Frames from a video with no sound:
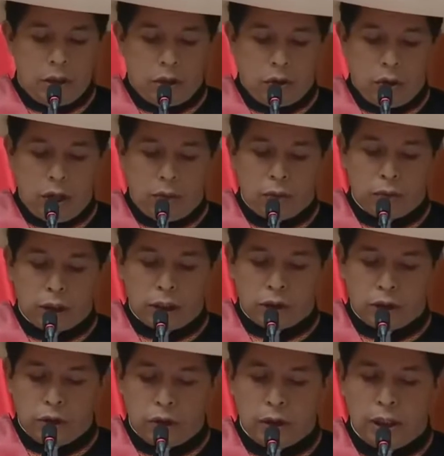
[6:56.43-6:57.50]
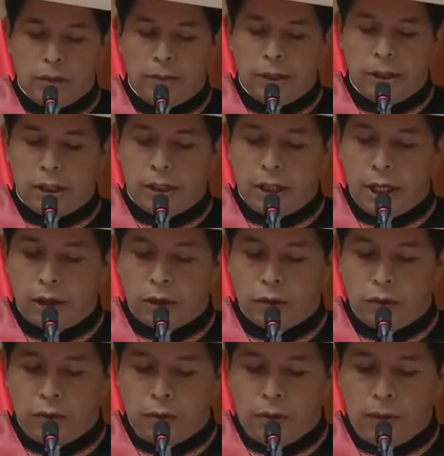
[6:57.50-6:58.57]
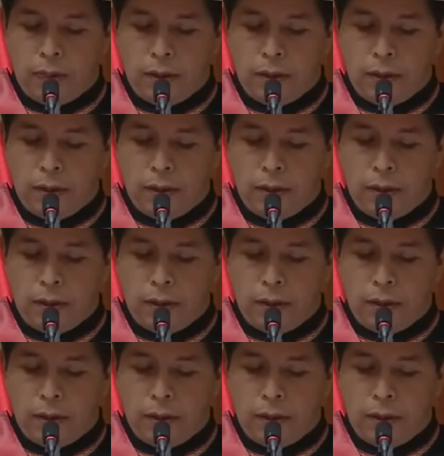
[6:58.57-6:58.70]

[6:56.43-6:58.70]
y con la fundación del virreinato